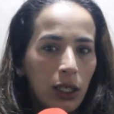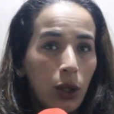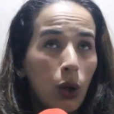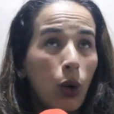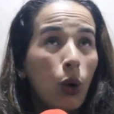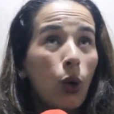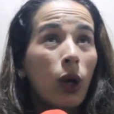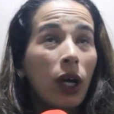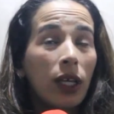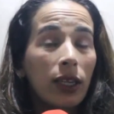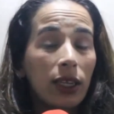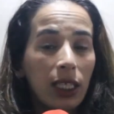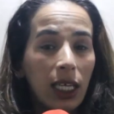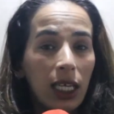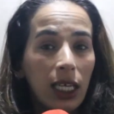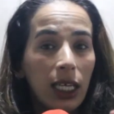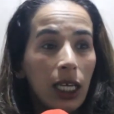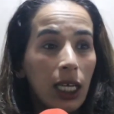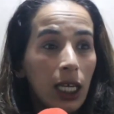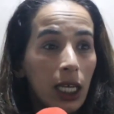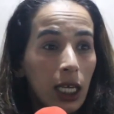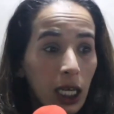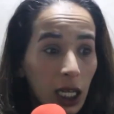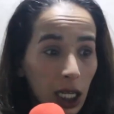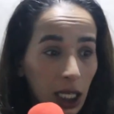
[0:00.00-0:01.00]
وكطيح
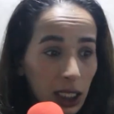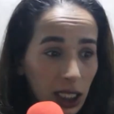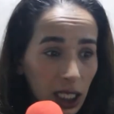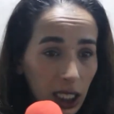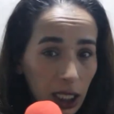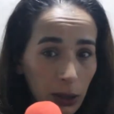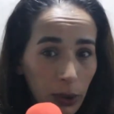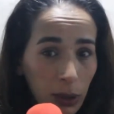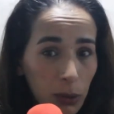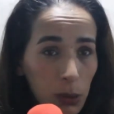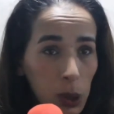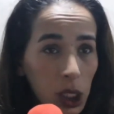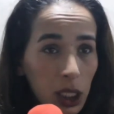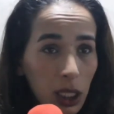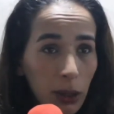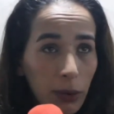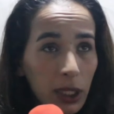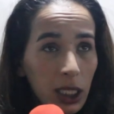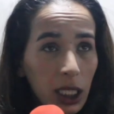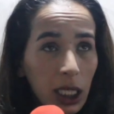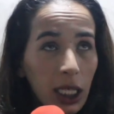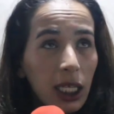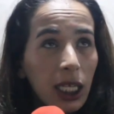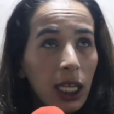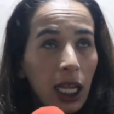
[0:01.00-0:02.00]
نقدر دابا نمشي دابا
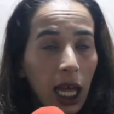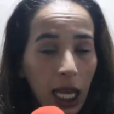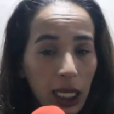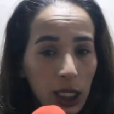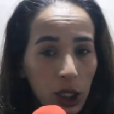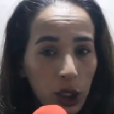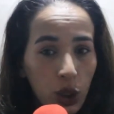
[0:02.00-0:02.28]
نلقى